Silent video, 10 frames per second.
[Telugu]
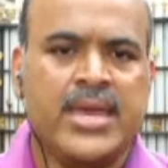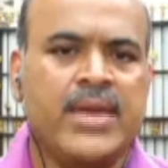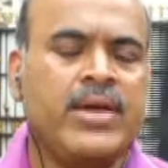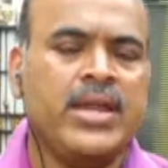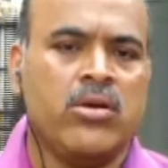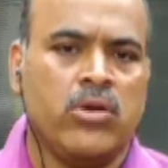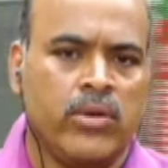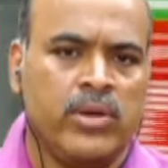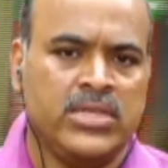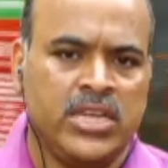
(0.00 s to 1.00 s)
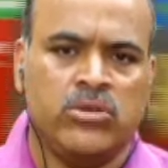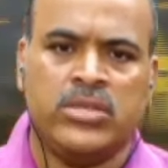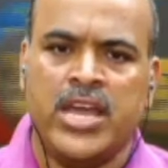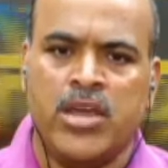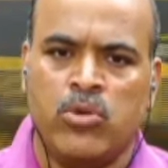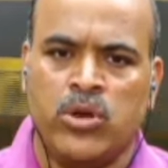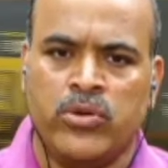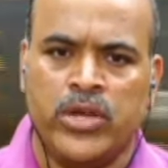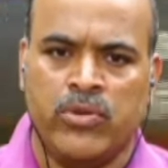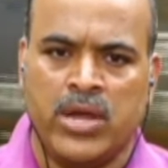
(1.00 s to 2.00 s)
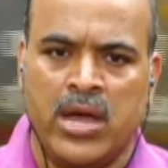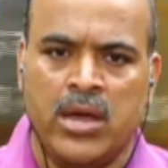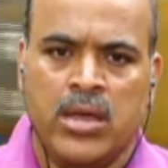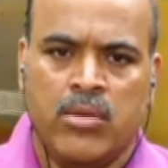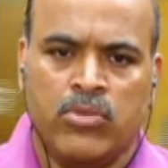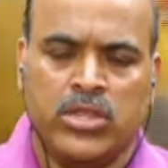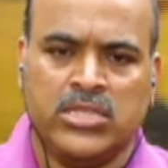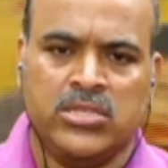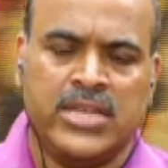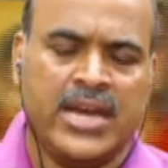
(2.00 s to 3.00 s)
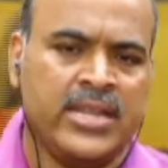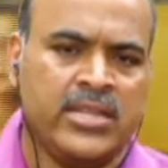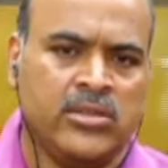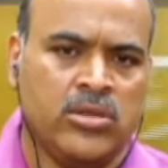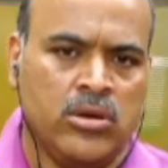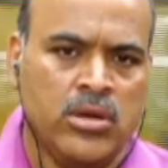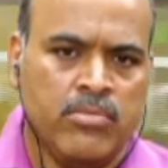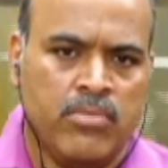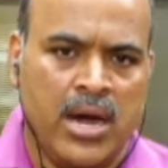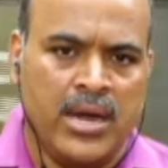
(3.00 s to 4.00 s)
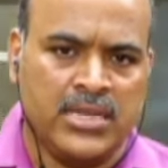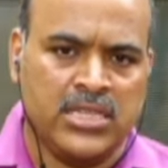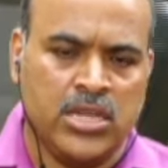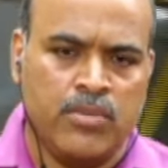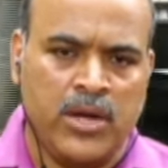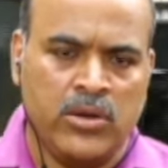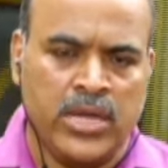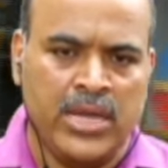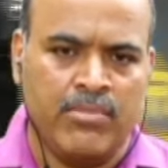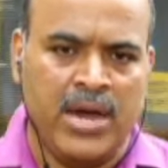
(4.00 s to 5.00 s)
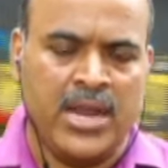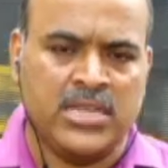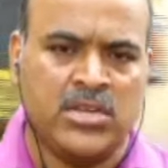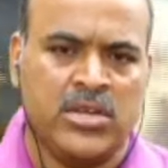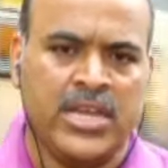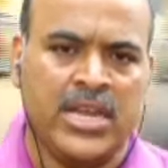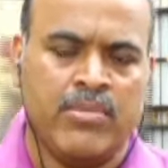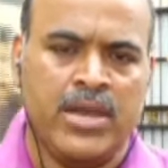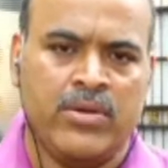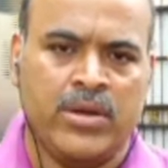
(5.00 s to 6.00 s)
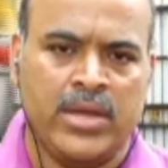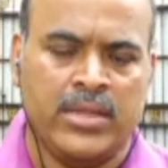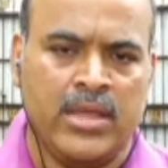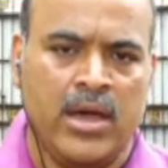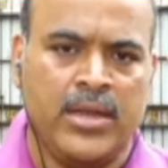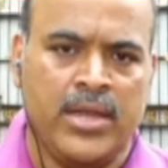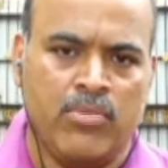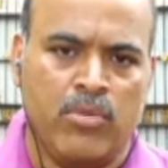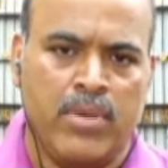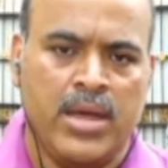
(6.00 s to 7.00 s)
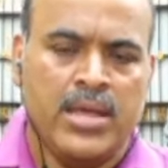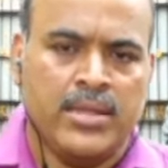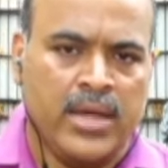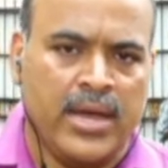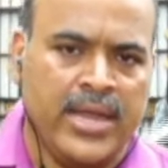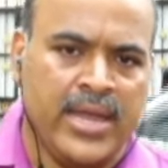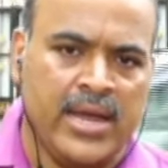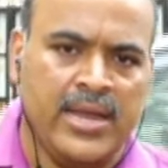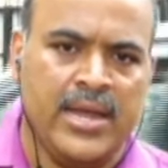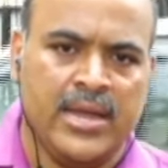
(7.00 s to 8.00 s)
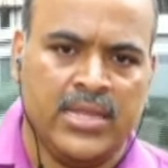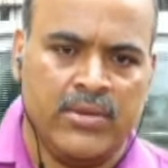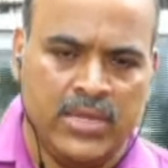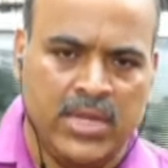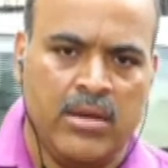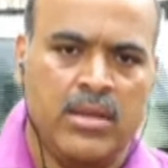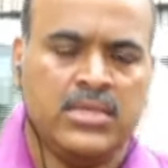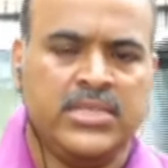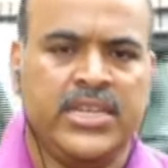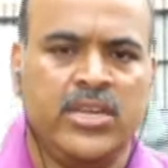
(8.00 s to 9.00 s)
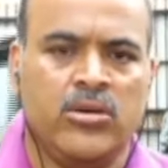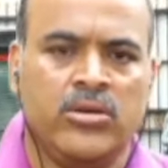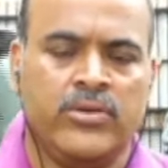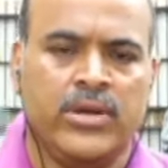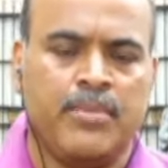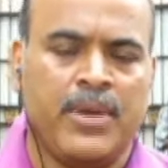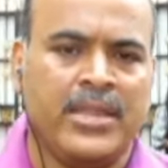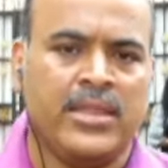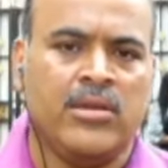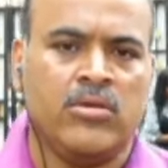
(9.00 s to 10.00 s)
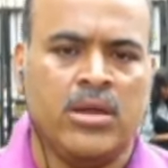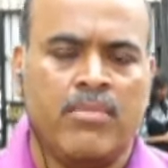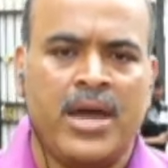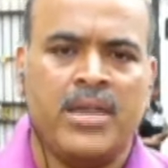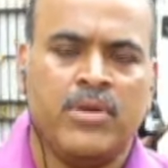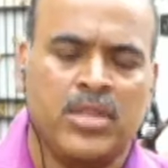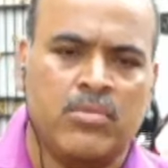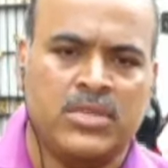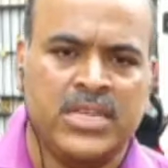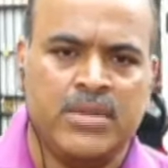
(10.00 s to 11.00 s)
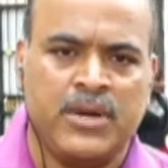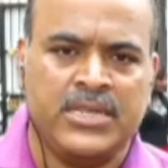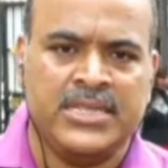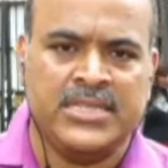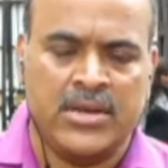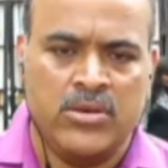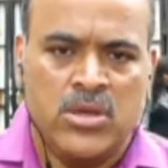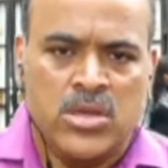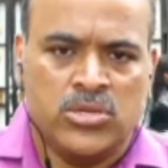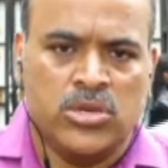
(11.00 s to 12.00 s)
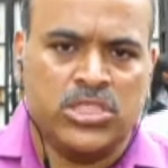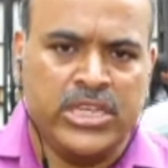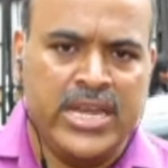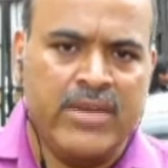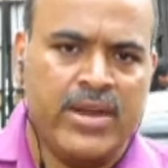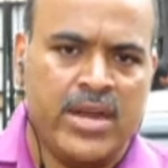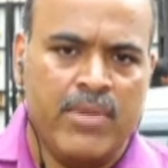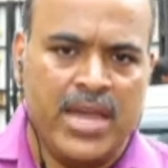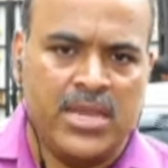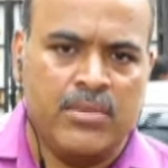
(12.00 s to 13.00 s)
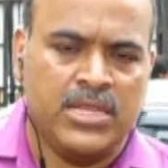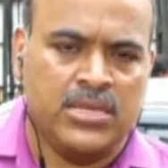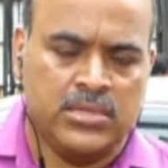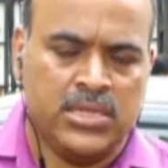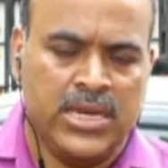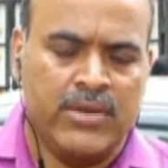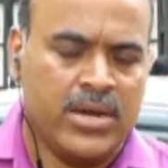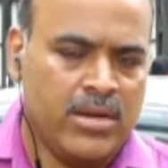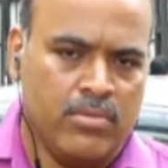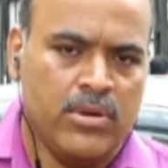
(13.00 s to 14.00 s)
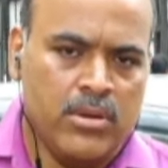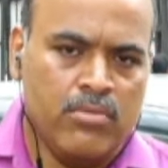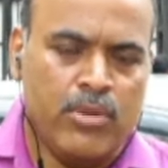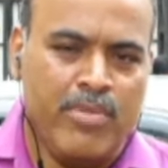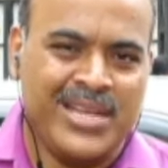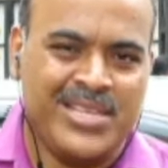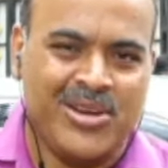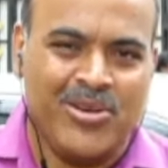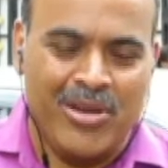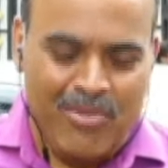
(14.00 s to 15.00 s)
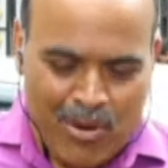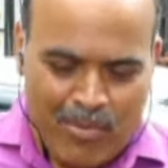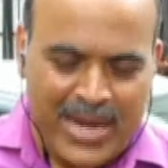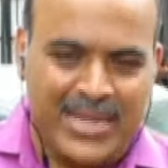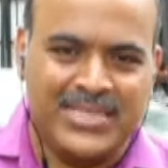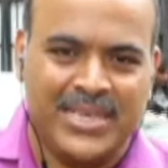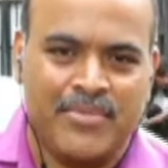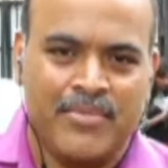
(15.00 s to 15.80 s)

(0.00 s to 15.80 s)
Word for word: ఏవైనా గొడవలు జరుగుతాయేమన్నటువంటి ఒక ముందస్తు జాగ్రత్తలతో మహారాష్ట్రతో పాటు కీలక మహారాష్ట్రలో కీలకమైనటువంటి తానే ముంబై తానే కళ్యాణ్ ఆ తర్వాత సిటీలో ఉన్నటువంటి ప్రాంతాల్లో కూడా భారీ బందోబస్తు ఏర్పాటు చేశారు సో షిండే వర్గం హైదరాబాద్ షిండే వర్గం ముంబైకి చేరుకోవడం ముంబై నుంచి